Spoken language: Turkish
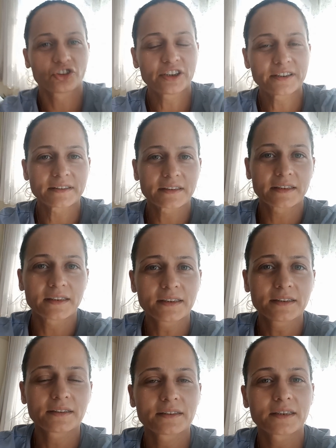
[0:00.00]
çıkın
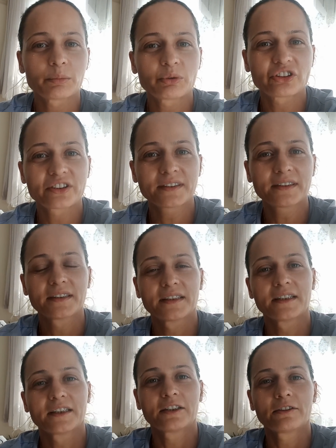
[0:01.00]
dedi demişti.
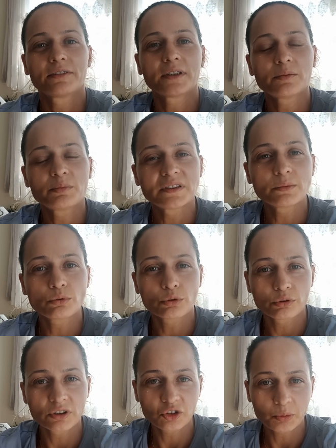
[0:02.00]
Ve bizim
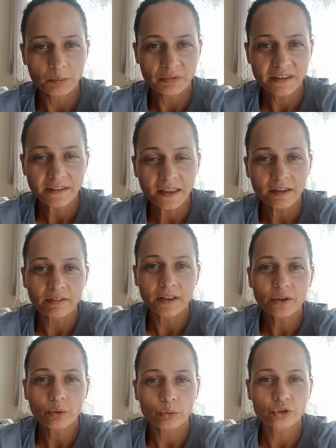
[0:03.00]
sözleşmemizde daha
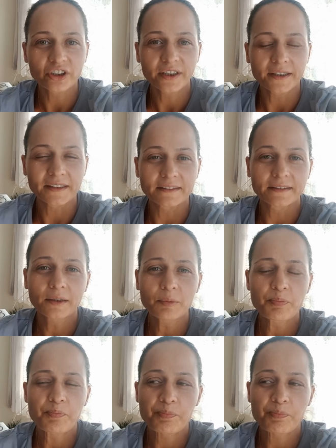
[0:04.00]
var Ocak ayında.